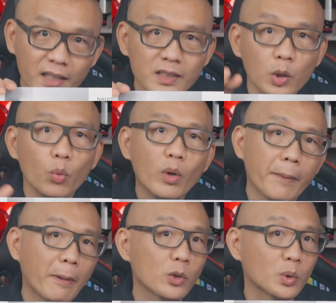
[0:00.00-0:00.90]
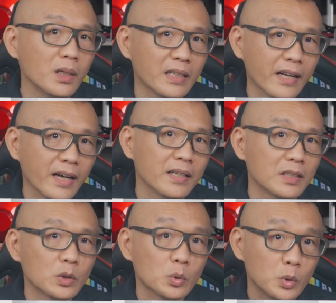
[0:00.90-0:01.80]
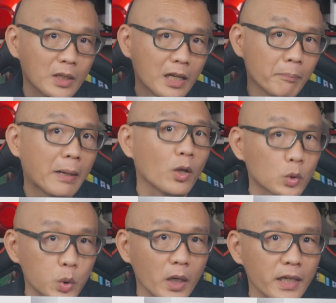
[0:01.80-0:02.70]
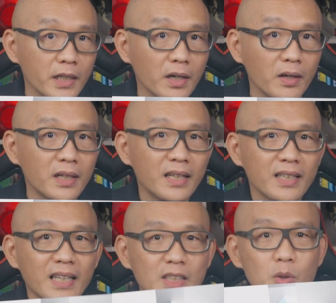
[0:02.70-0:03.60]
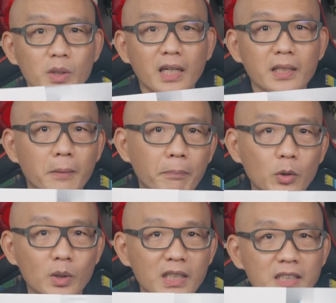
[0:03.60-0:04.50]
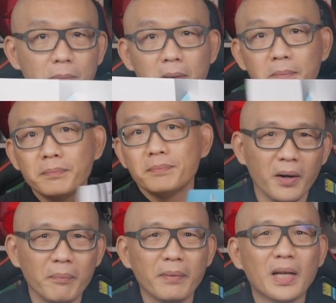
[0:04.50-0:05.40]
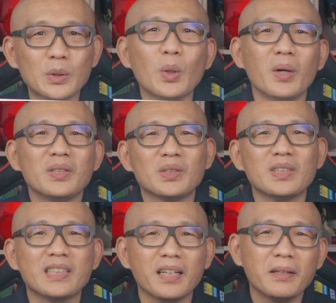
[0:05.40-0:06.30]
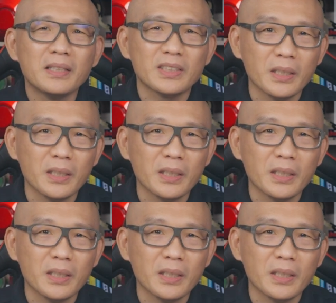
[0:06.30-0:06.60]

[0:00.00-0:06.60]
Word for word: 呢？从外包装来看呢，就觉得它蛮有创意的啊、哦。大家觉得它的包装像什么？就像之前苹果发表会那